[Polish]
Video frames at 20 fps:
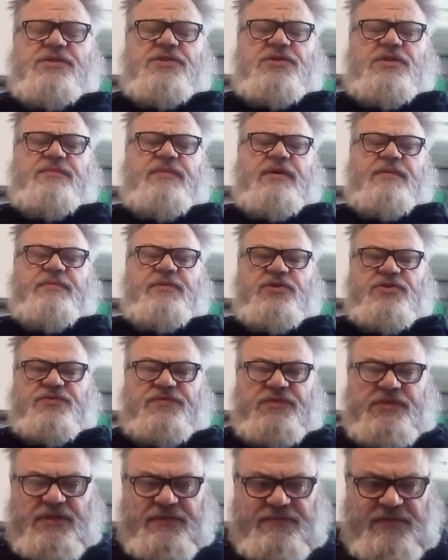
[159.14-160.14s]
jeżeli mamy
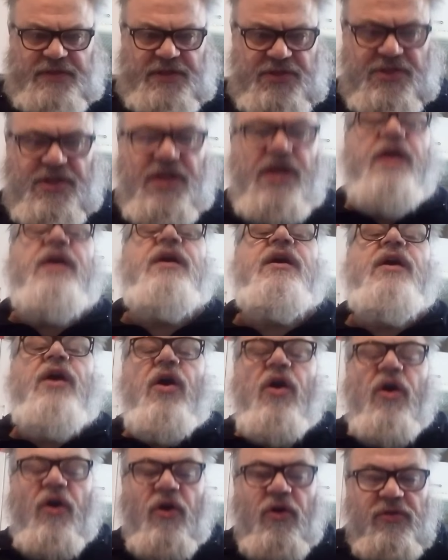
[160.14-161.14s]
drzwi zewnętrzne
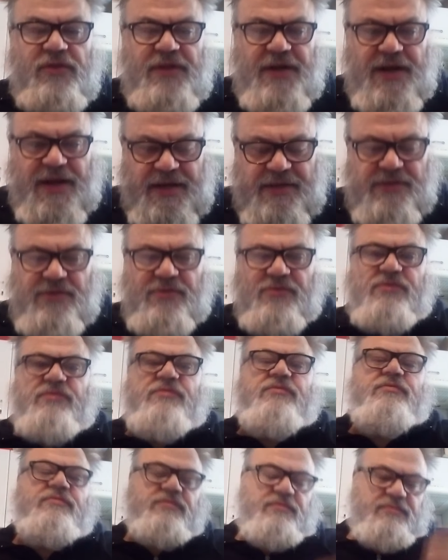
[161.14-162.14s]
od razu
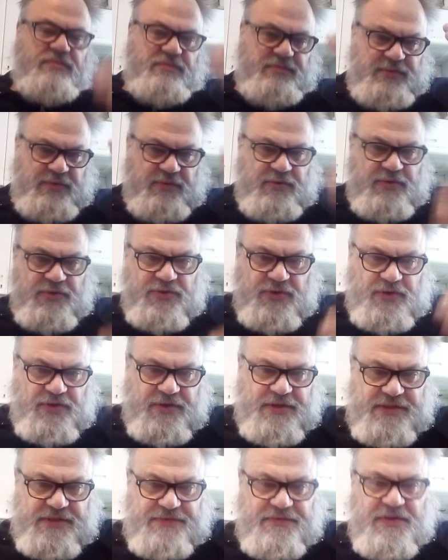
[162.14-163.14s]

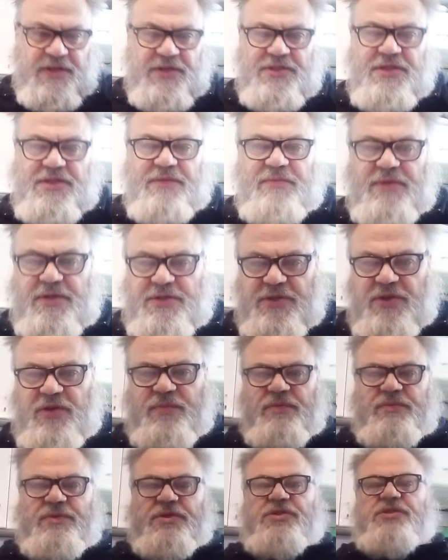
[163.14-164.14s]
połączone z wnętrzem naszego
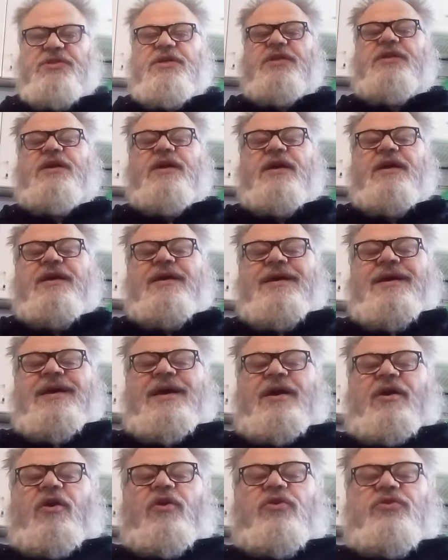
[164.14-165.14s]
pomieszczenia,
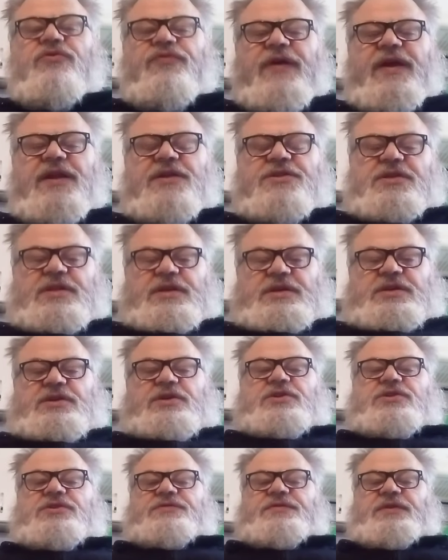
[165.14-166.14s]
otwarcie
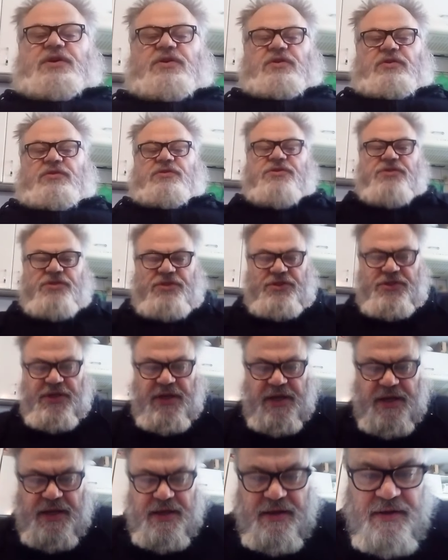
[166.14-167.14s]
takich drzwi kończy
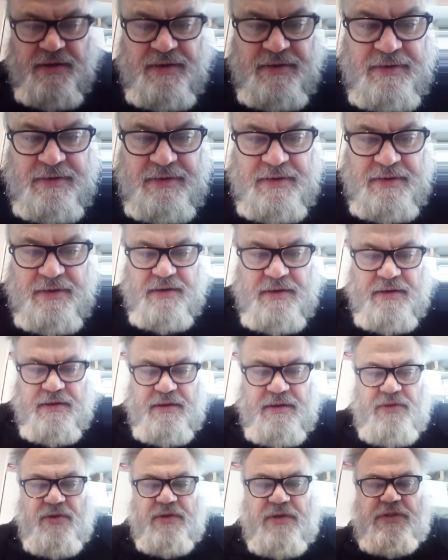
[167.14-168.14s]
się
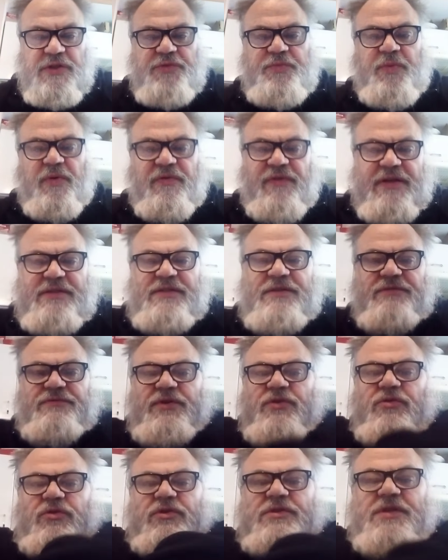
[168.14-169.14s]
y, dosyć poważnym
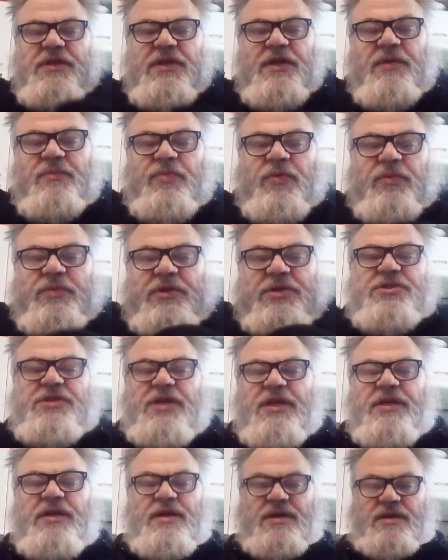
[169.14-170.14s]
wychłodzeniem
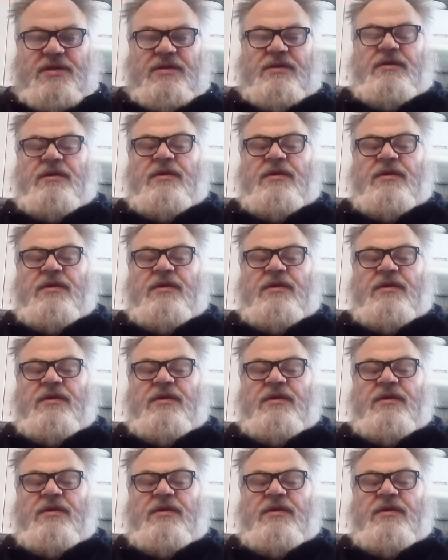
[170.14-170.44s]
pomieszczenia